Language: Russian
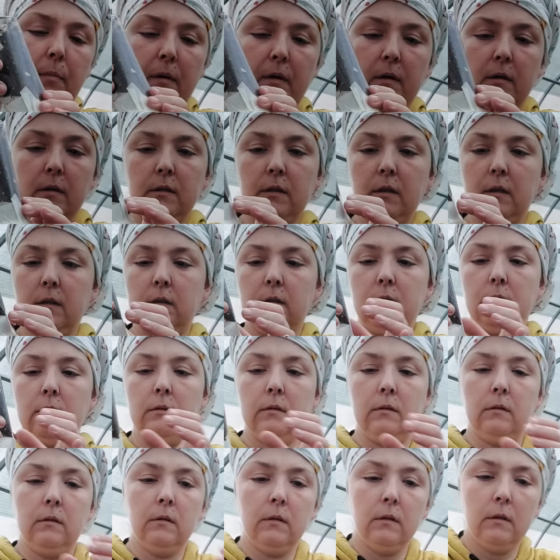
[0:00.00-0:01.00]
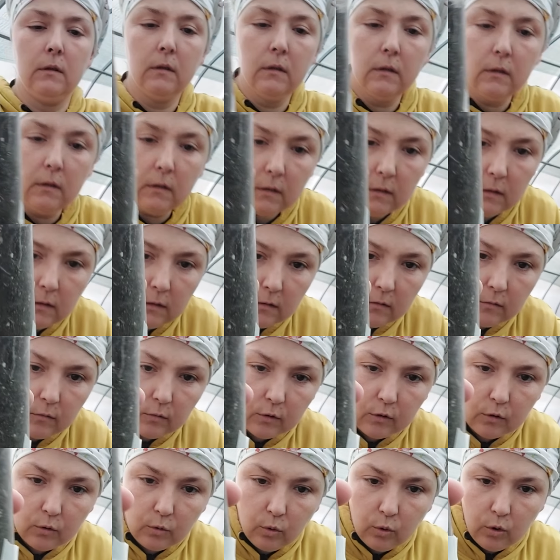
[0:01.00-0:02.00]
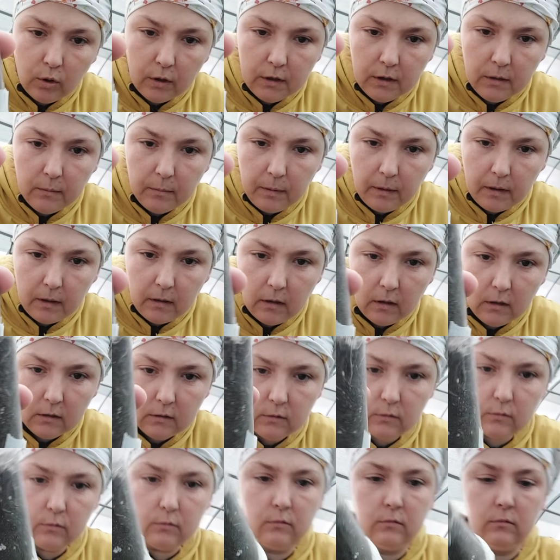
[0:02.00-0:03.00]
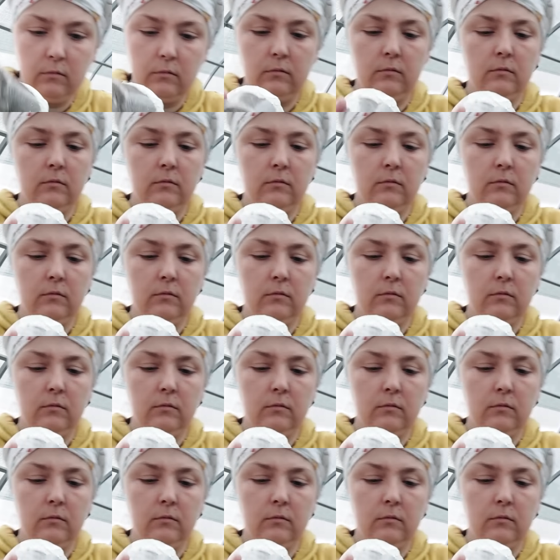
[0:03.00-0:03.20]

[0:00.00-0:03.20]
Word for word: показать. Вот корни показываю.